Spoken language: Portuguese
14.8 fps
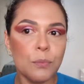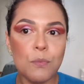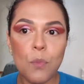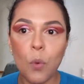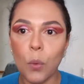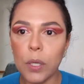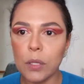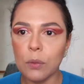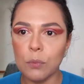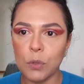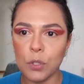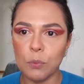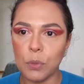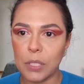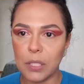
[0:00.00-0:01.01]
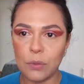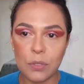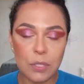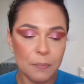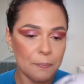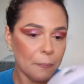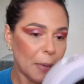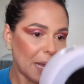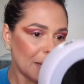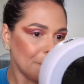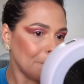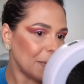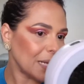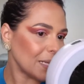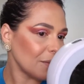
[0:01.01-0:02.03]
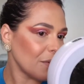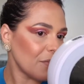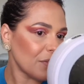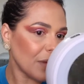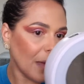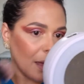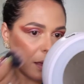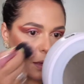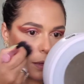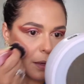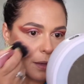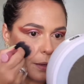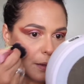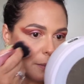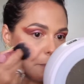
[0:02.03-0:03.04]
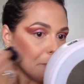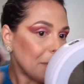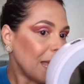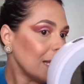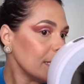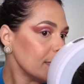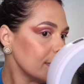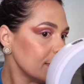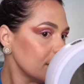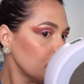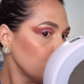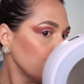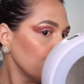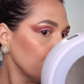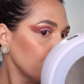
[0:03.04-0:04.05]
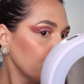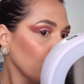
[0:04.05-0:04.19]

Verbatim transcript: Muito, muito bonito. Isso em pele preta vai ficar belíssimo.